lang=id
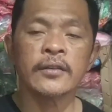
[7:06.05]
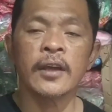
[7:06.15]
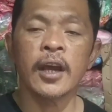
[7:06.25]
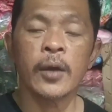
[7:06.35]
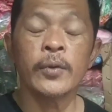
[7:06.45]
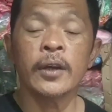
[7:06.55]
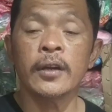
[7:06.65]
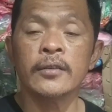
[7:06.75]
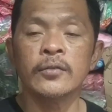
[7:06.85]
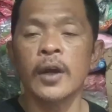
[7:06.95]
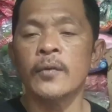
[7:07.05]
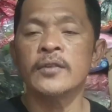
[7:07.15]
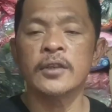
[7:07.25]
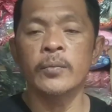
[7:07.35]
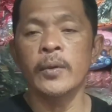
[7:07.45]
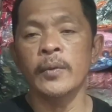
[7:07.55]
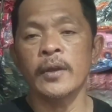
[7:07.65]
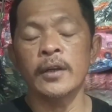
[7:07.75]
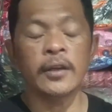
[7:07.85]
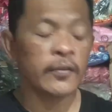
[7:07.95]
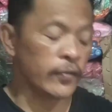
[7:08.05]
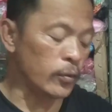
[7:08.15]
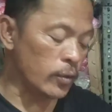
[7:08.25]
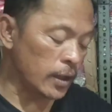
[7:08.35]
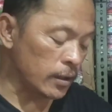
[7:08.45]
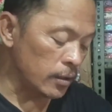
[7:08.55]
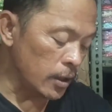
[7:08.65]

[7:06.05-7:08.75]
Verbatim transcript: setia kami yang ada di Sulawesi minta direviewkan